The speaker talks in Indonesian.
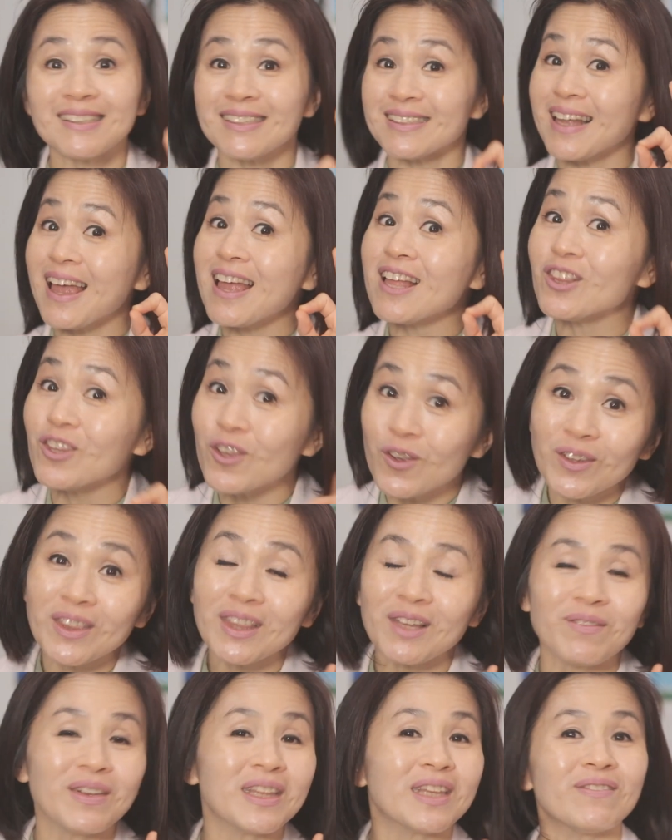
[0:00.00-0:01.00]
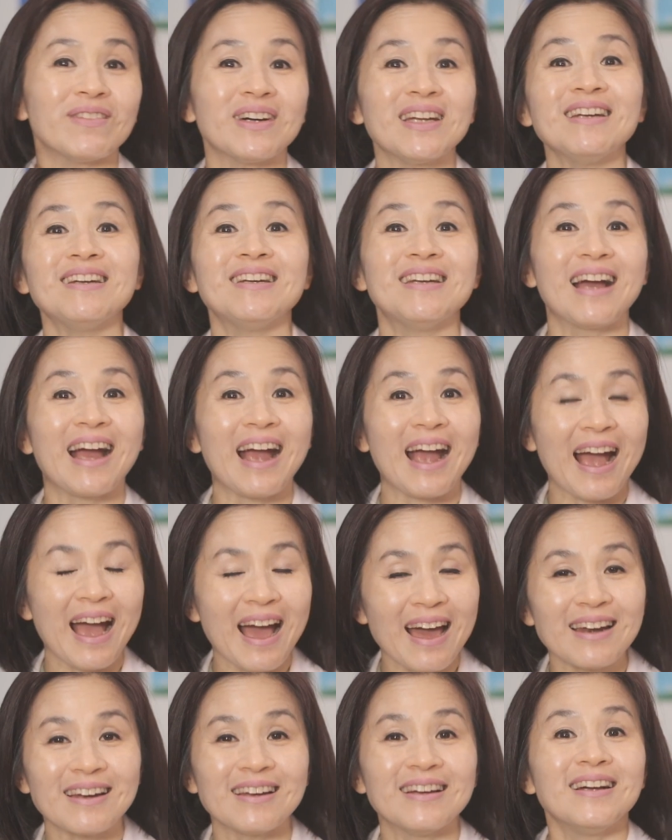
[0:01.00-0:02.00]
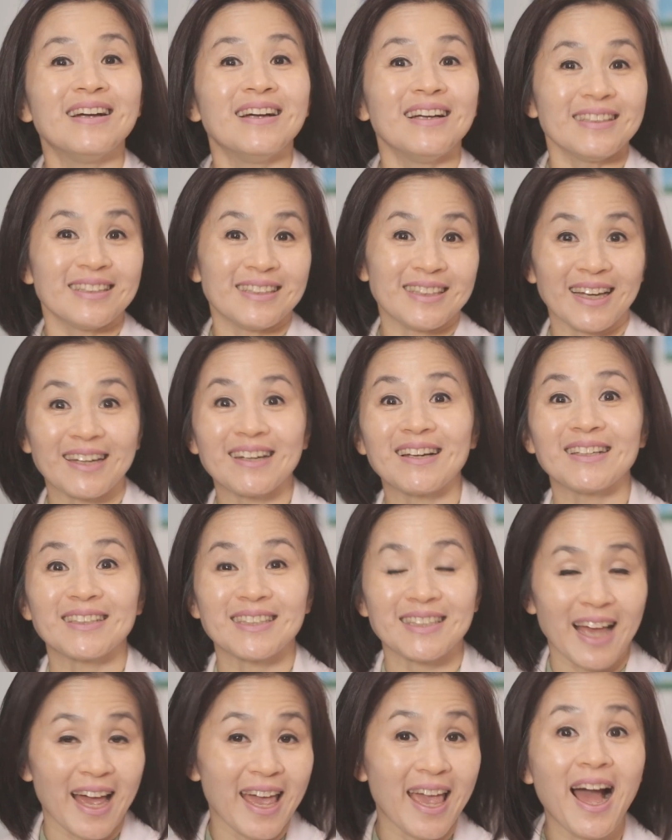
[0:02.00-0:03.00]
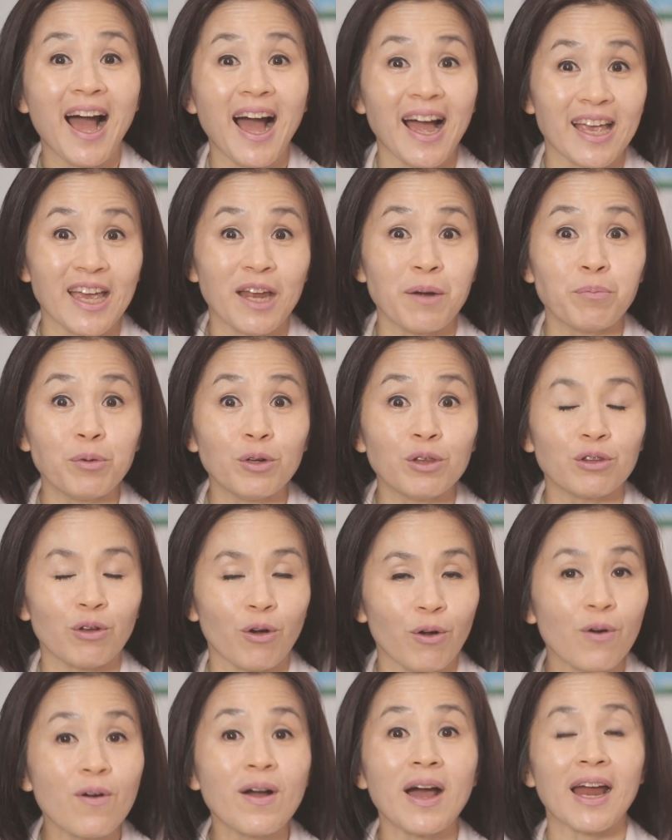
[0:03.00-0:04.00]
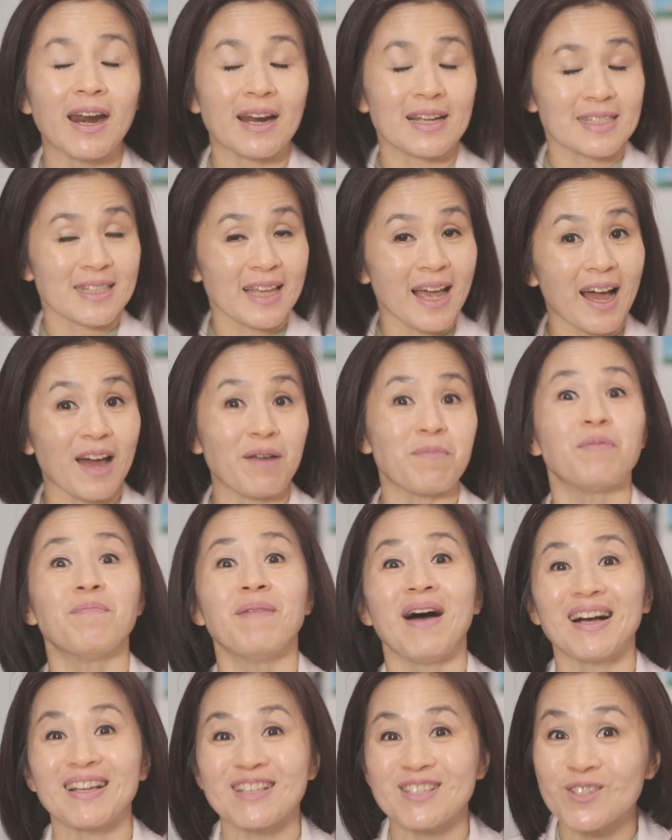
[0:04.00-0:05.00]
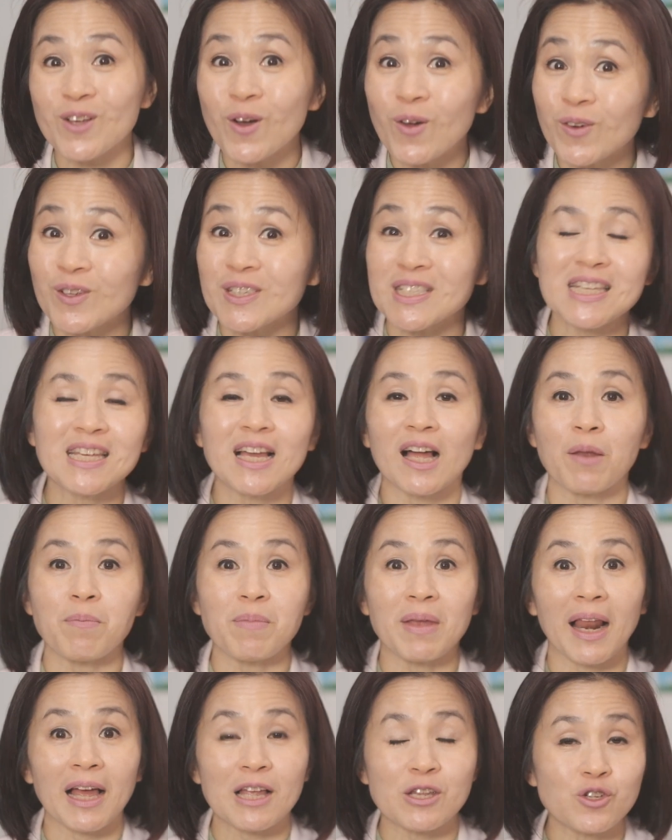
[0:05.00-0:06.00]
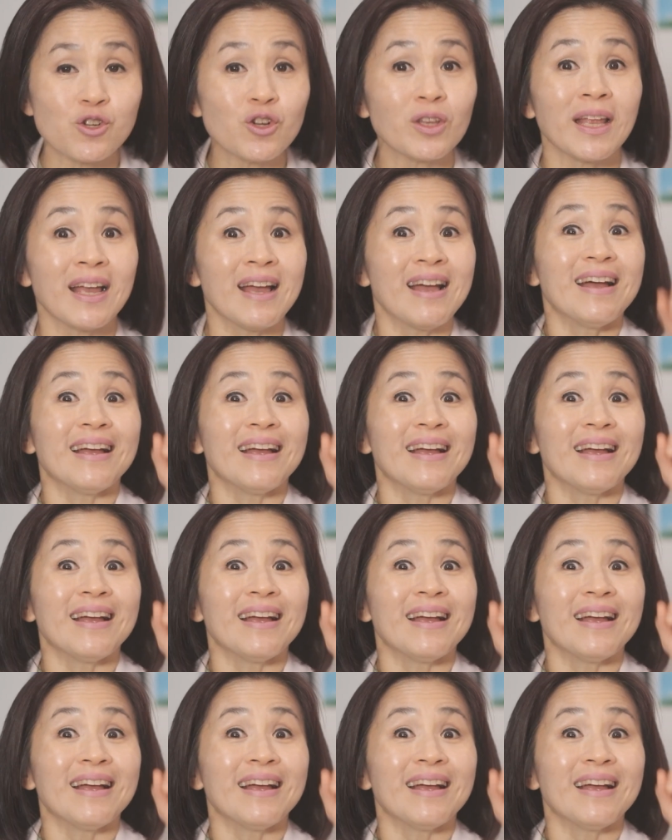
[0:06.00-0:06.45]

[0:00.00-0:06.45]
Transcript: Stay tune teman-teman dengan channel saya Ayan Buntoro karena saya akan membahas solusinya lebih lanjut.